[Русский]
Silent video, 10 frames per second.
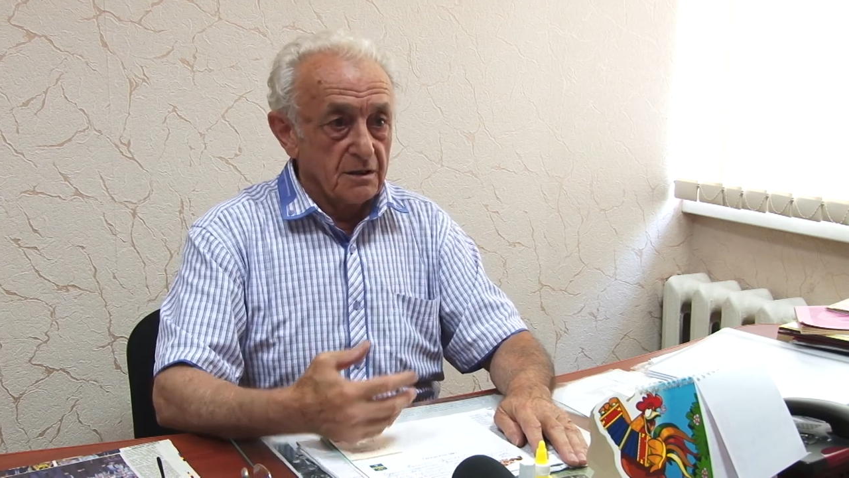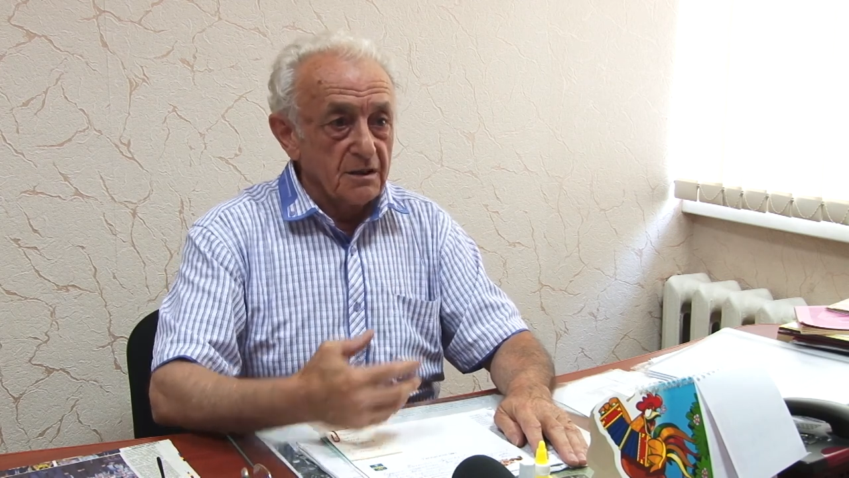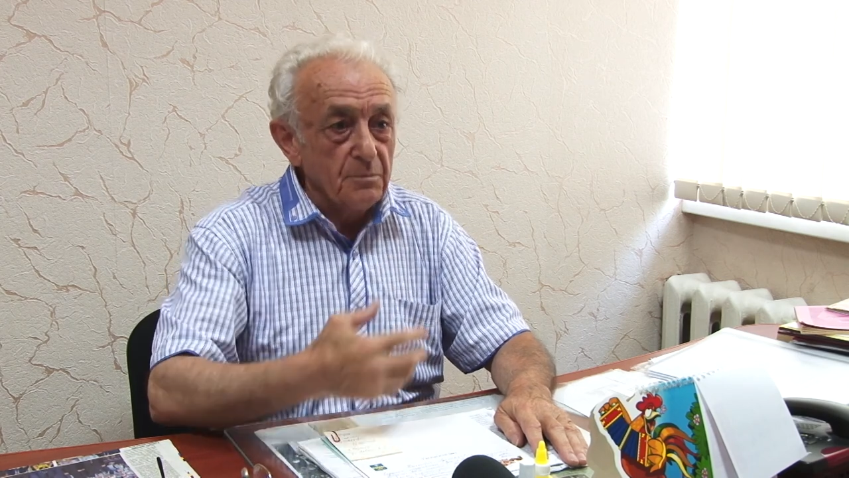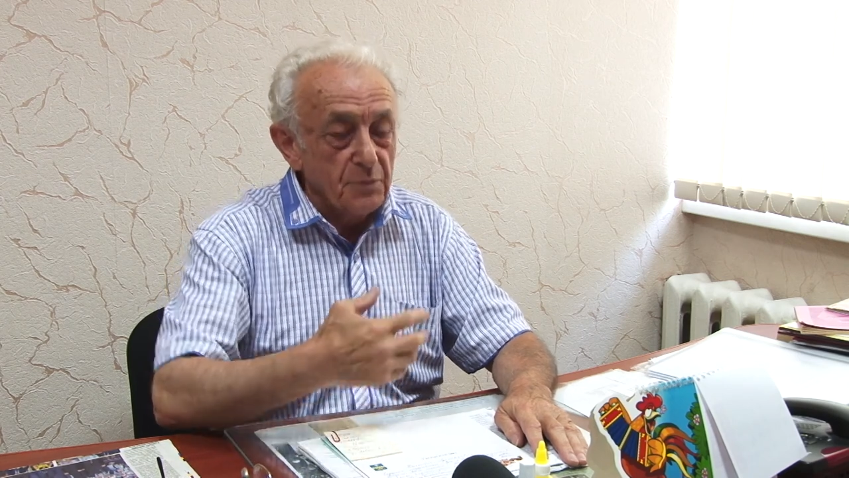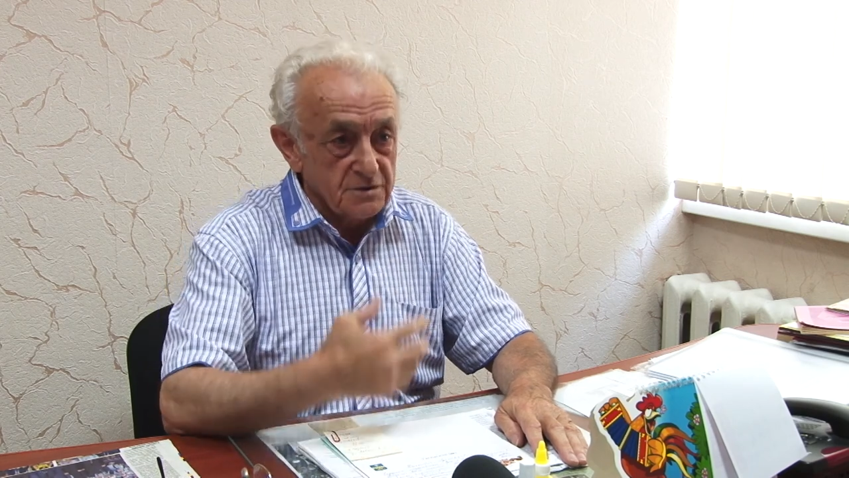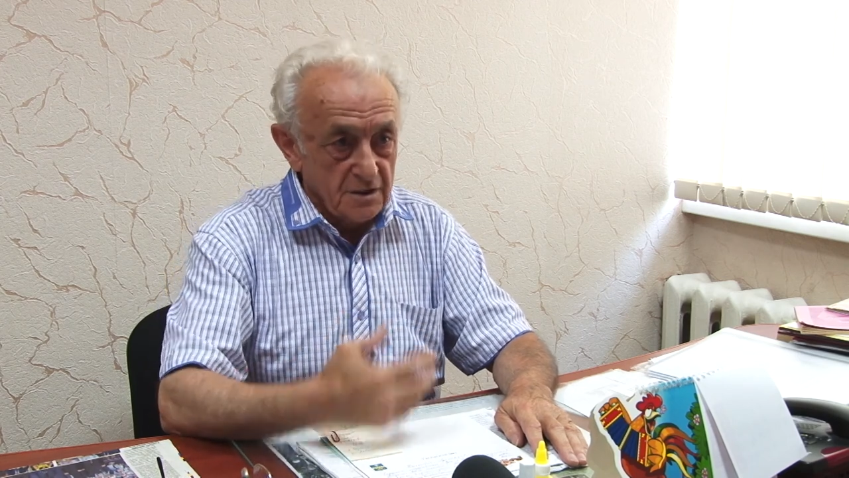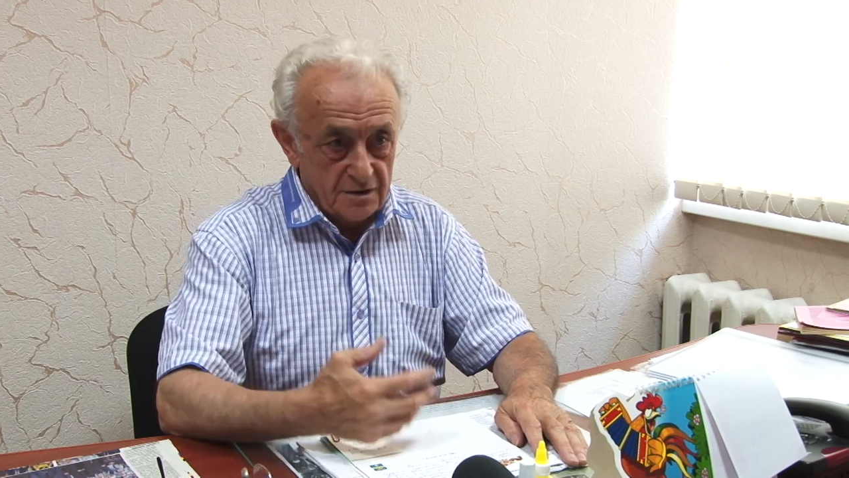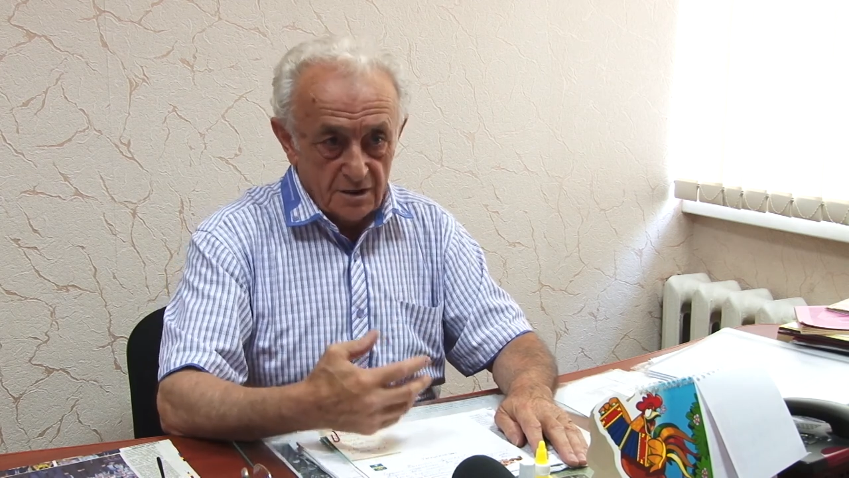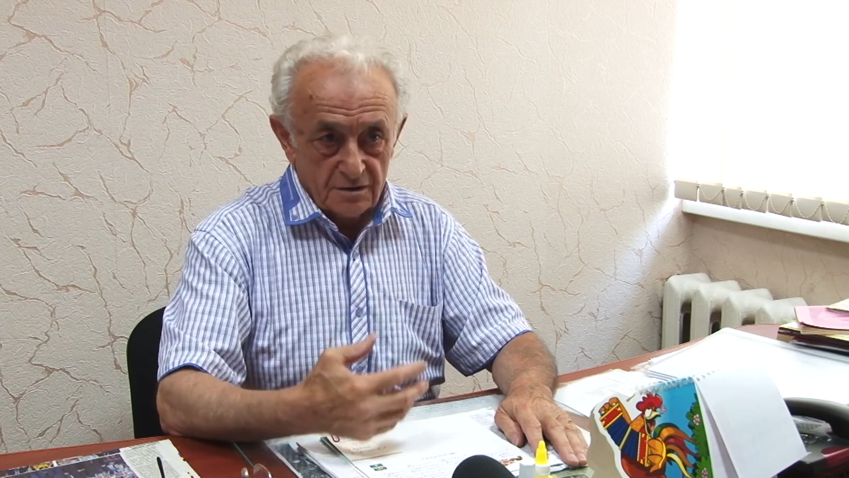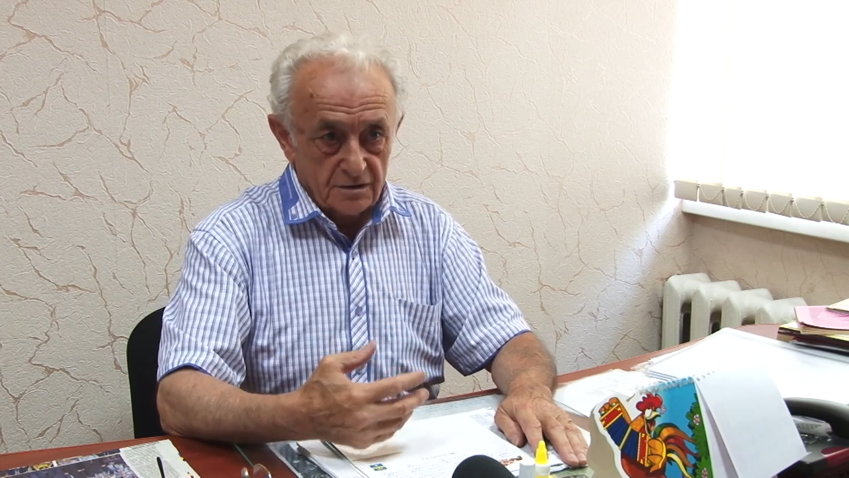и по сей
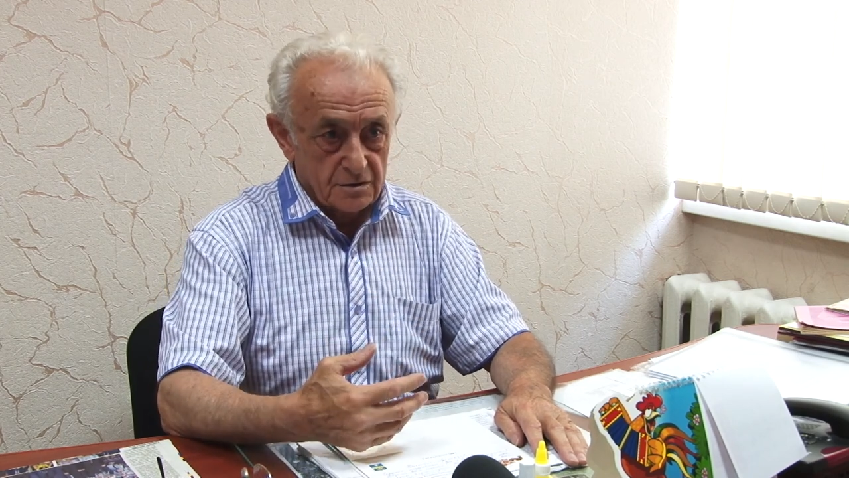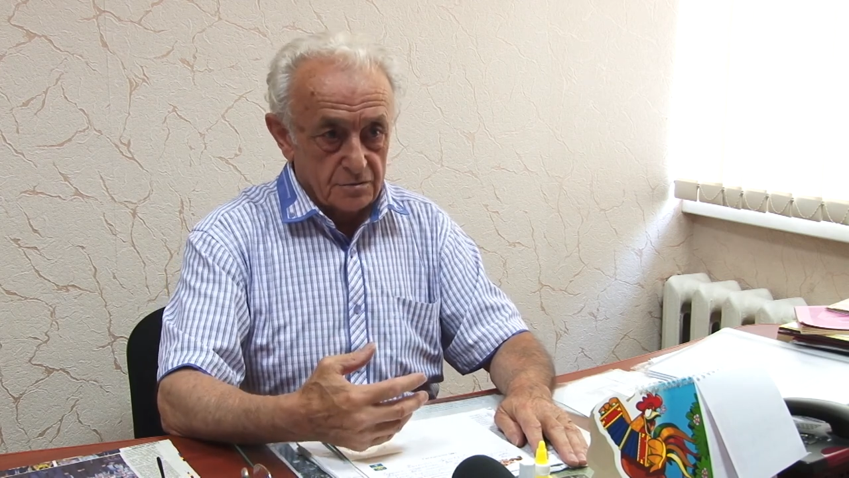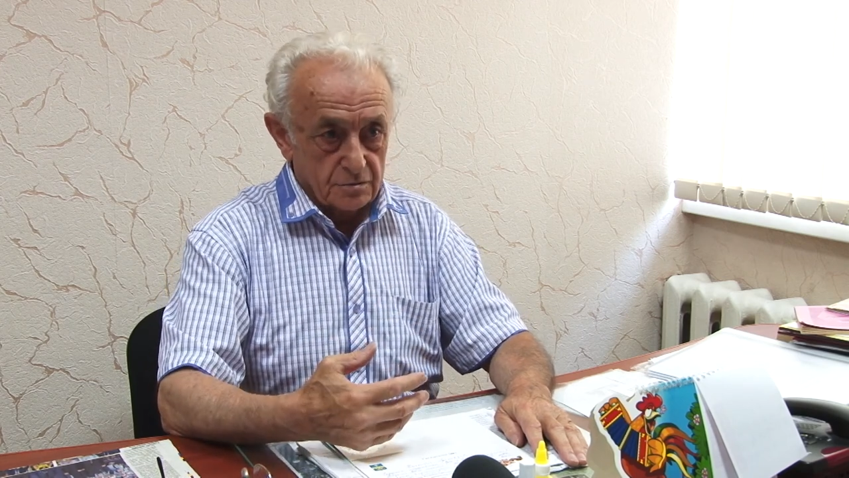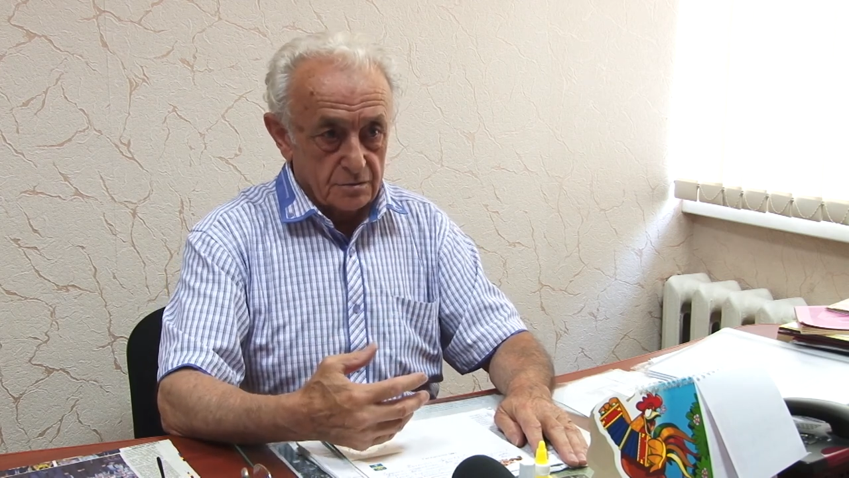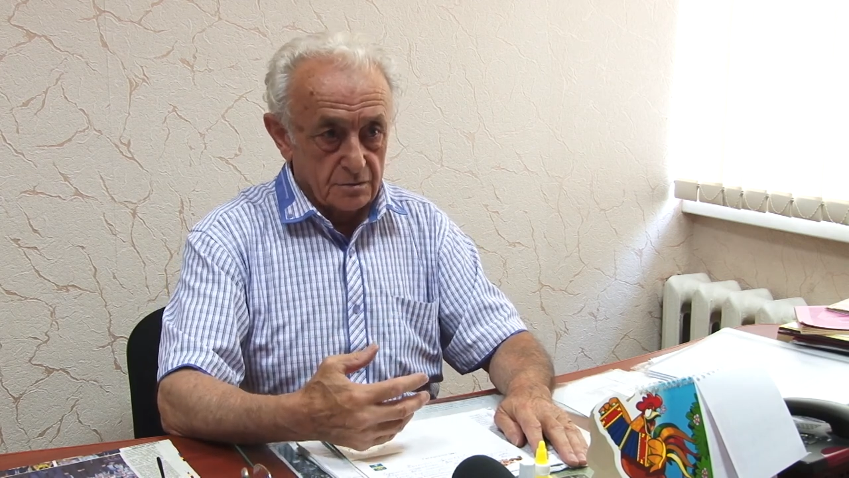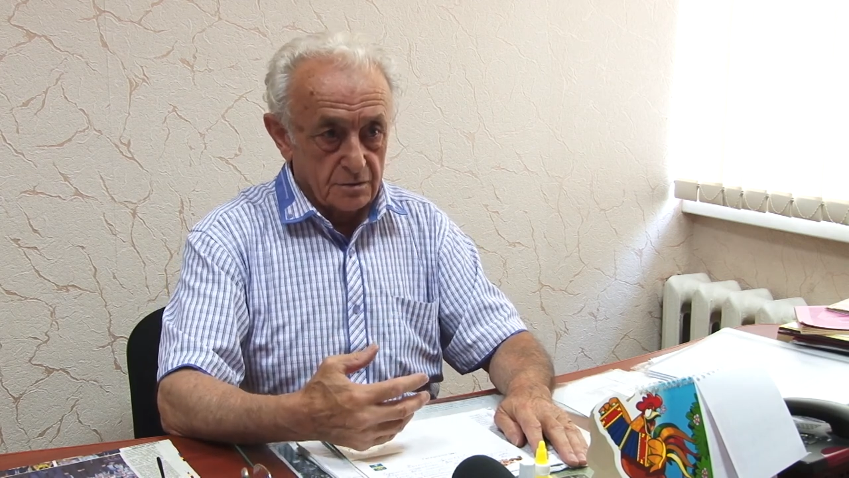день не держу.